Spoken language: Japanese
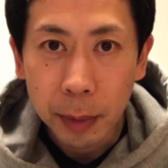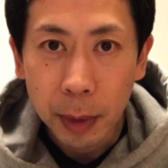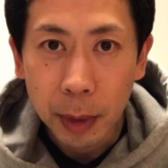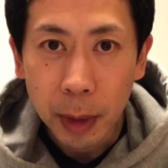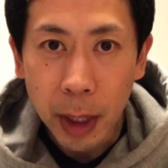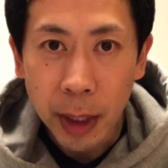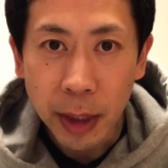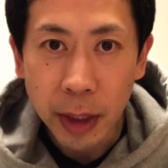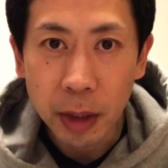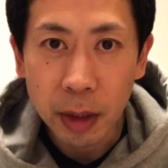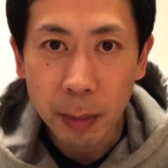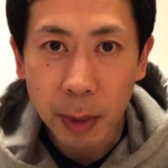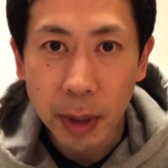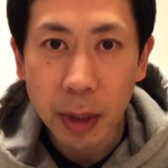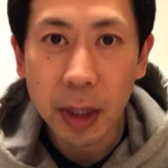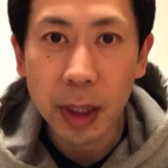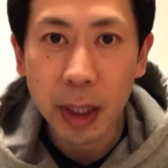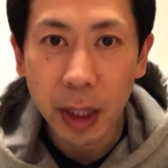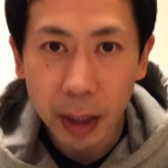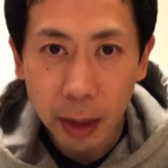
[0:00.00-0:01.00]
足つま
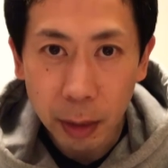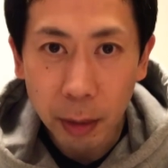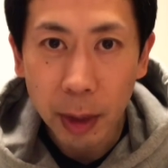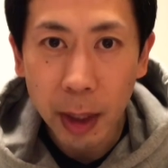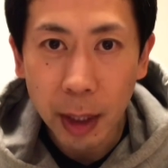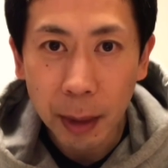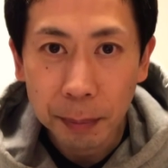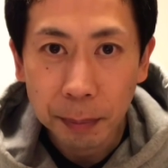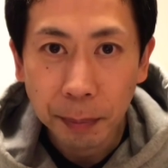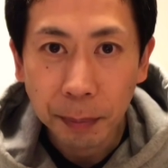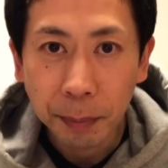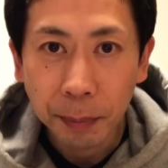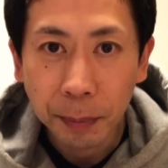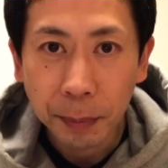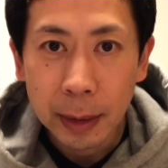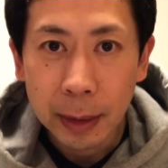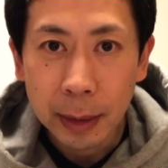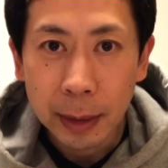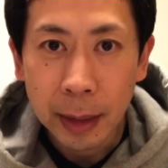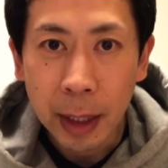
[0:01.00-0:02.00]
ずいたりとか
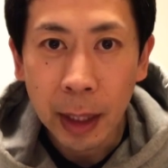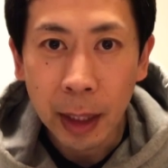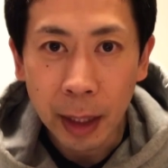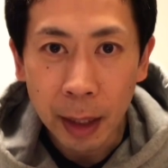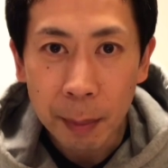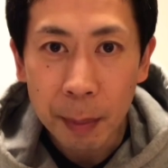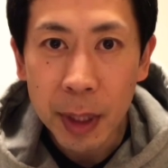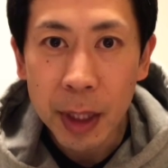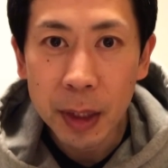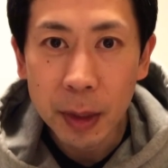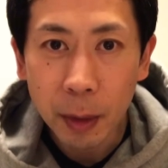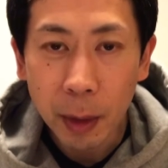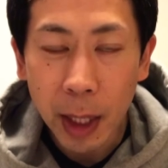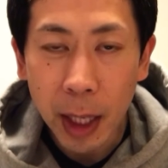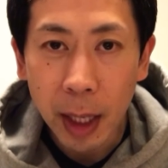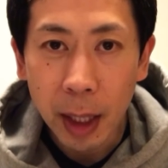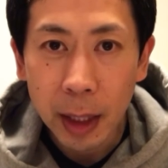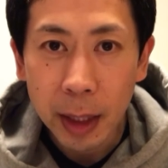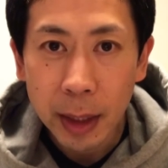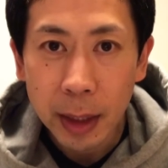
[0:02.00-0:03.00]
なんかねミスと
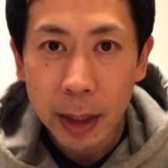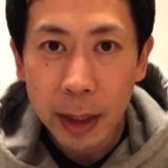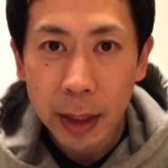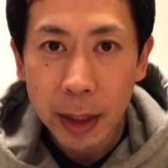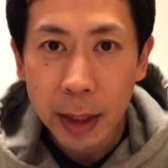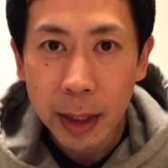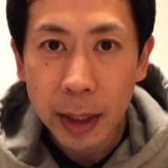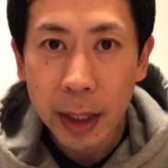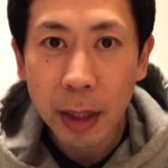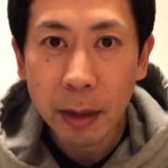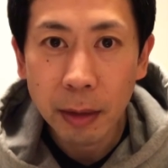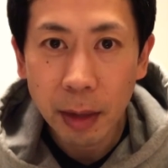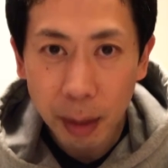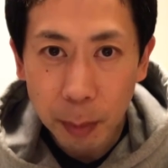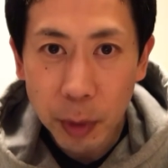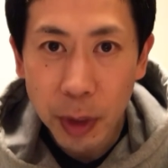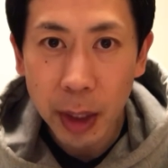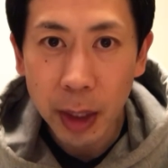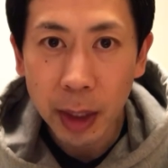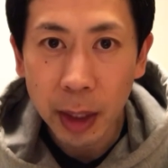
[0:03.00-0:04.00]
かしちゃうか
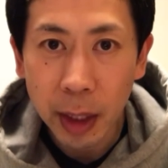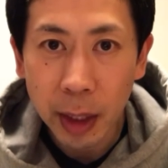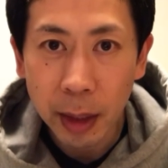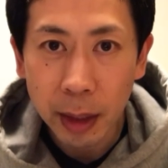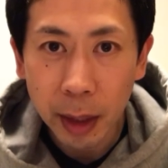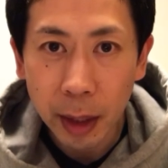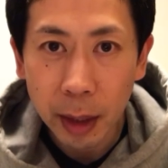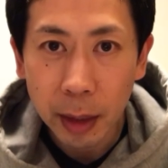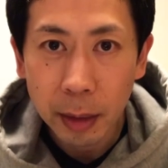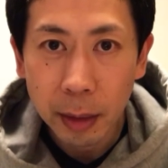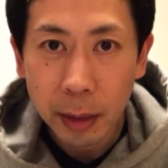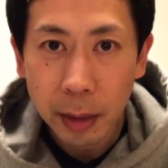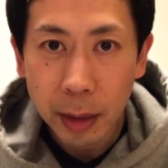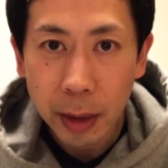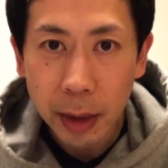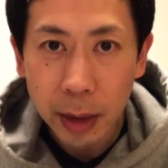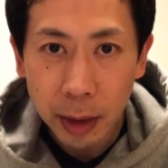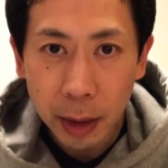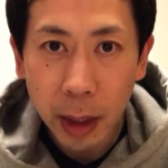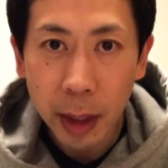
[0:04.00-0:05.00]
もしれないんで
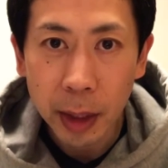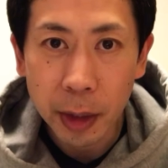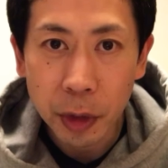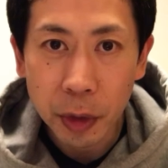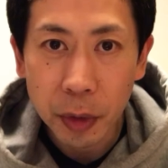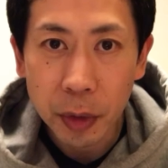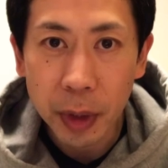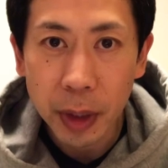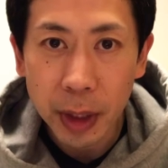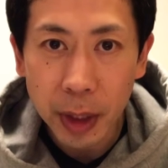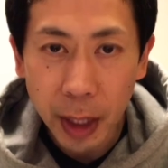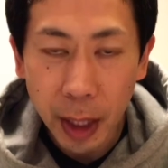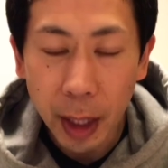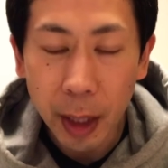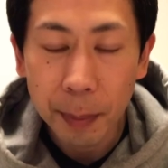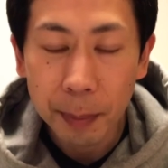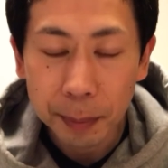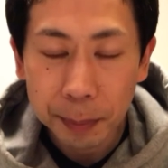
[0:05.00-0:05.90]
しっかり注意して